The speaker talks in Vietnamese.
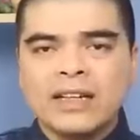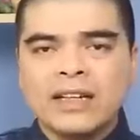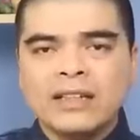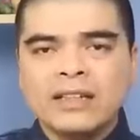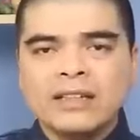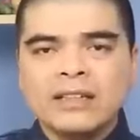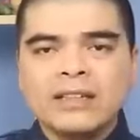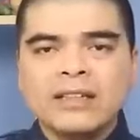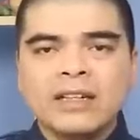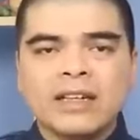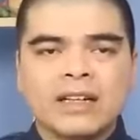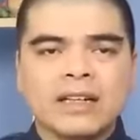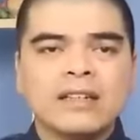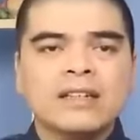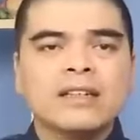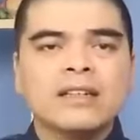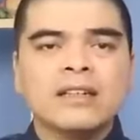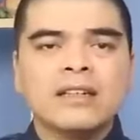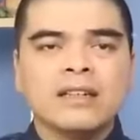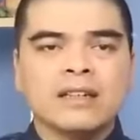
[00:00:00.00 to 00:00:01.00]
đến như là cái
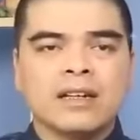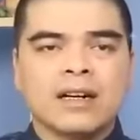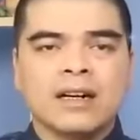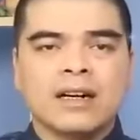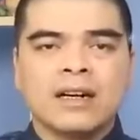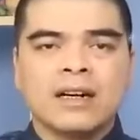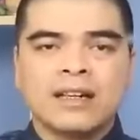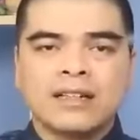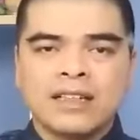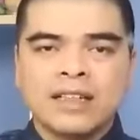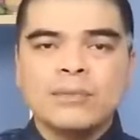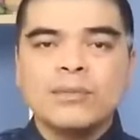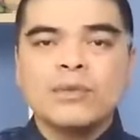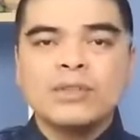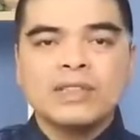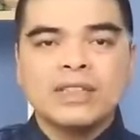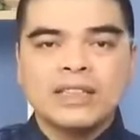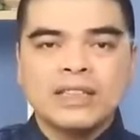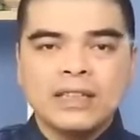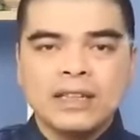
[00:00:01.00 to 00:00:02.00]
hướng cửa cách bố
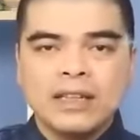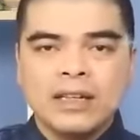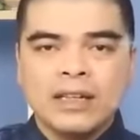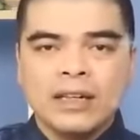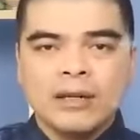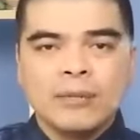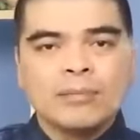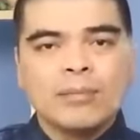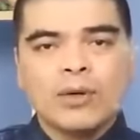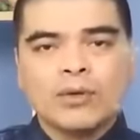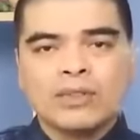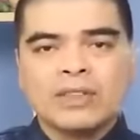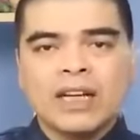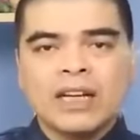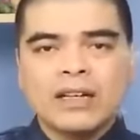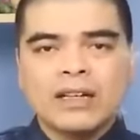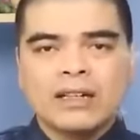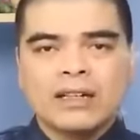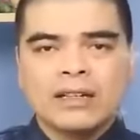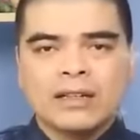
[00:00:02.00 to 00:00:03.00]
trí màu sắc